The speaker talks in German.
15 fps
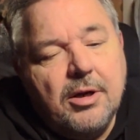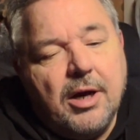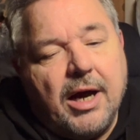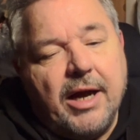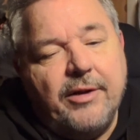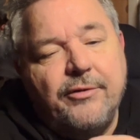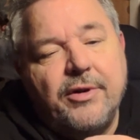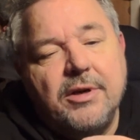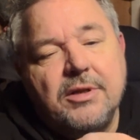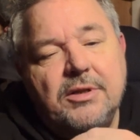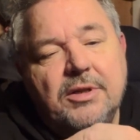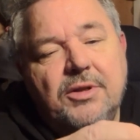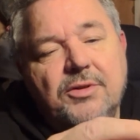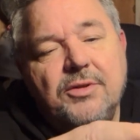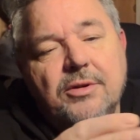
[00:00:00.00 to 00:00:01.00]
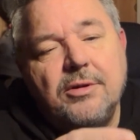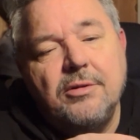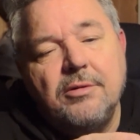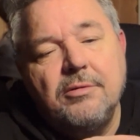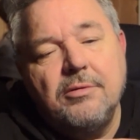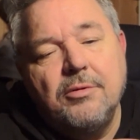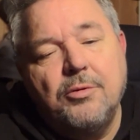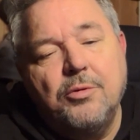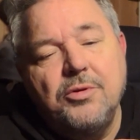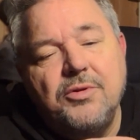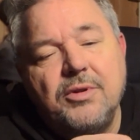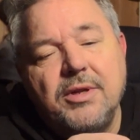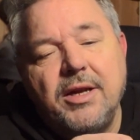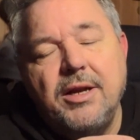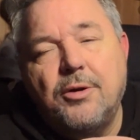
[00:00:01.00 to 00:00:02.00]
einfach diese
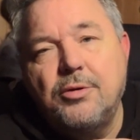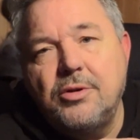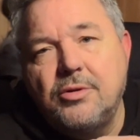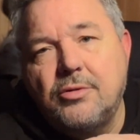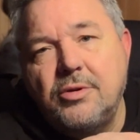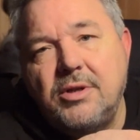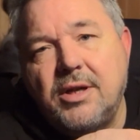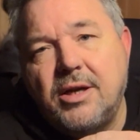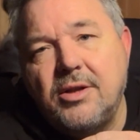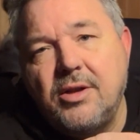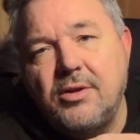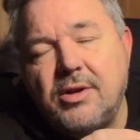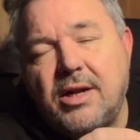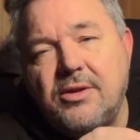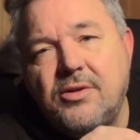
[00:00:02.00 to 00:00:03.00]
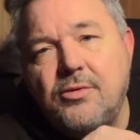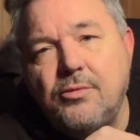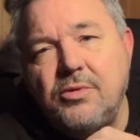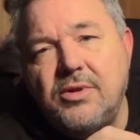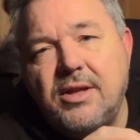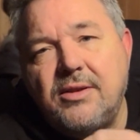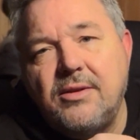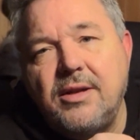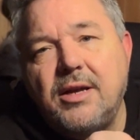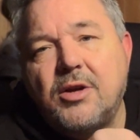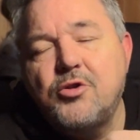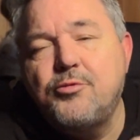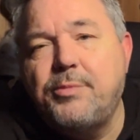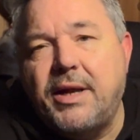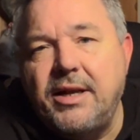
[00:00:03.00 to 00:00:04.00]
Hosenträger unten drunter als
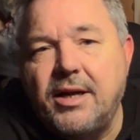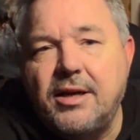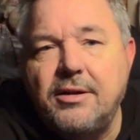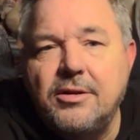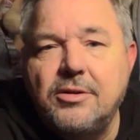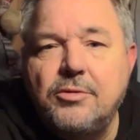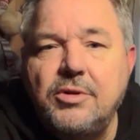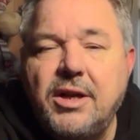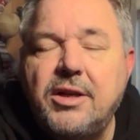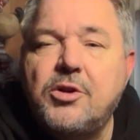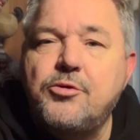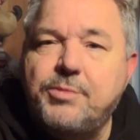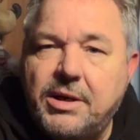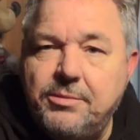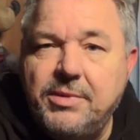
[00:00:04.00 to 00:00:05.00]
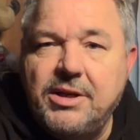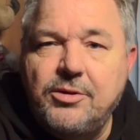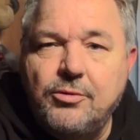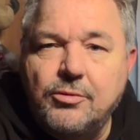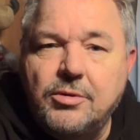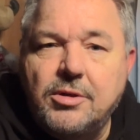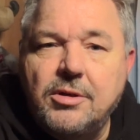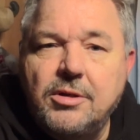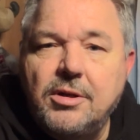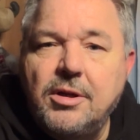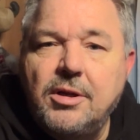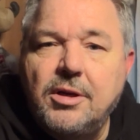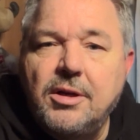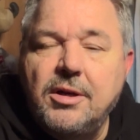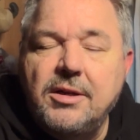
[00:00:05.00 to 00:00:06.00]
zusätzlicher Spanner unter das Spannbetttuch.
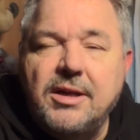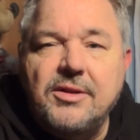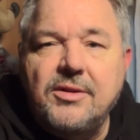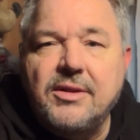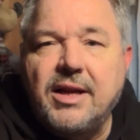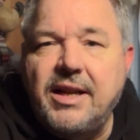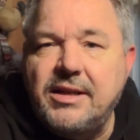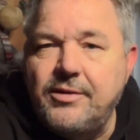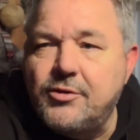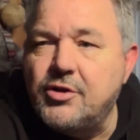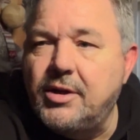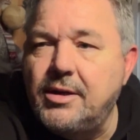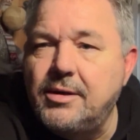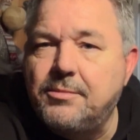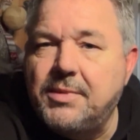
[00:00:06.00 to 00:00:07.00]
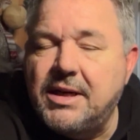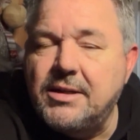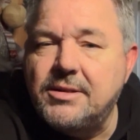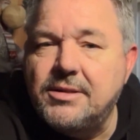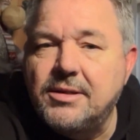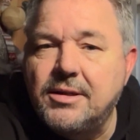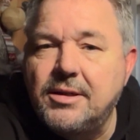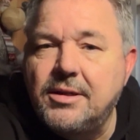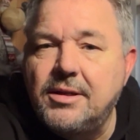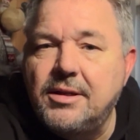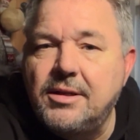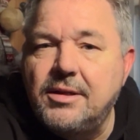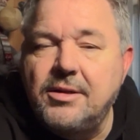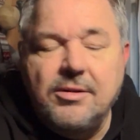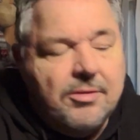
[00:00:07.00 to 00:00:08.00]
Das ist relativ schnell gemacht,
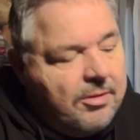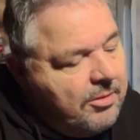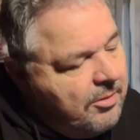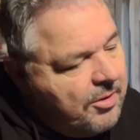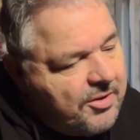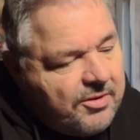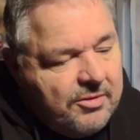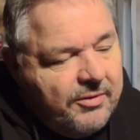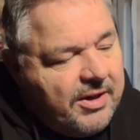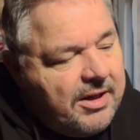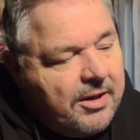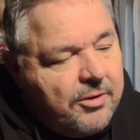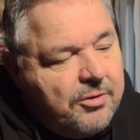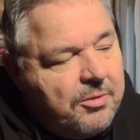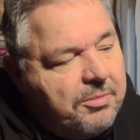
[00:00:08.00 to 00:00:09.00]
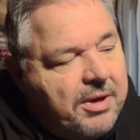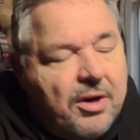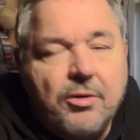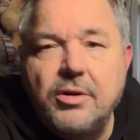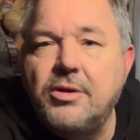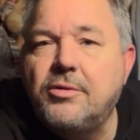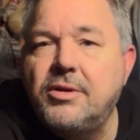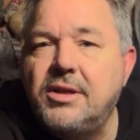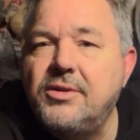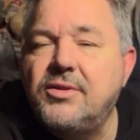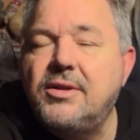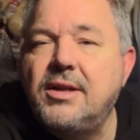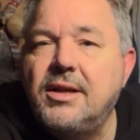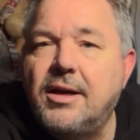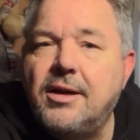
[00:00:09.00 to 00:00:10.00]
kosten wirklich auch nur ein paar Euro
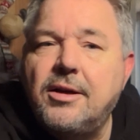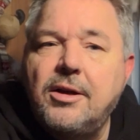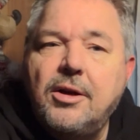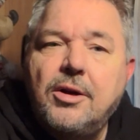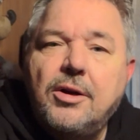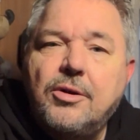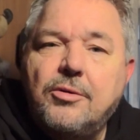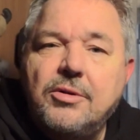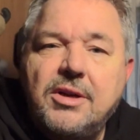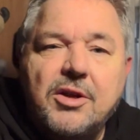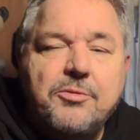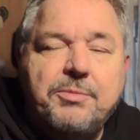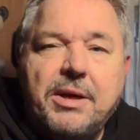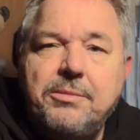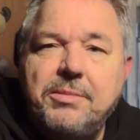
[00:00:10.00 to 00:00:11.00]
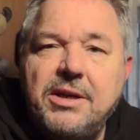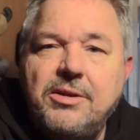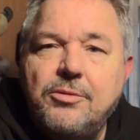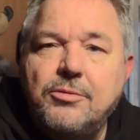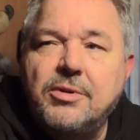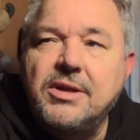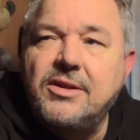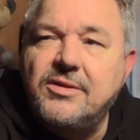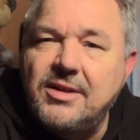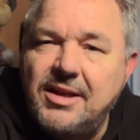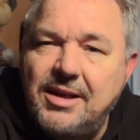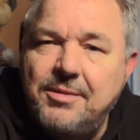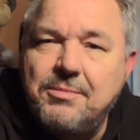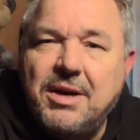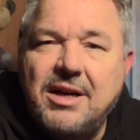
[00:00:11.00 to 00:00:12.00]
diese Dinger und das Spannbetttuch ist
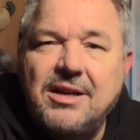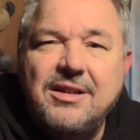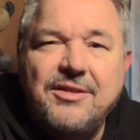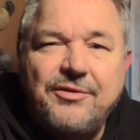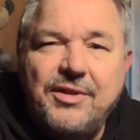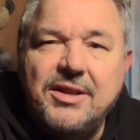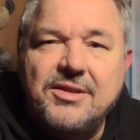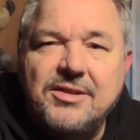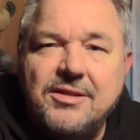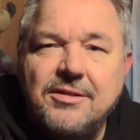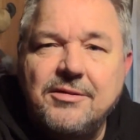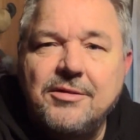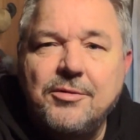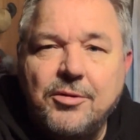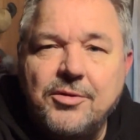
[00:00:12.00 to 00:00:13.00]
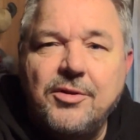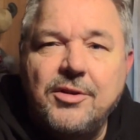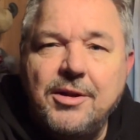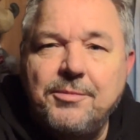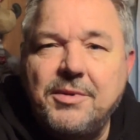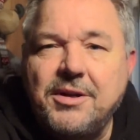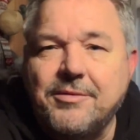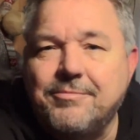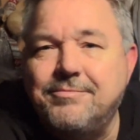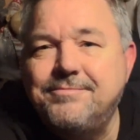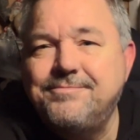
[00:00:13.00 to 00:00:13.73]
immer fest. Guckt es euch eben an.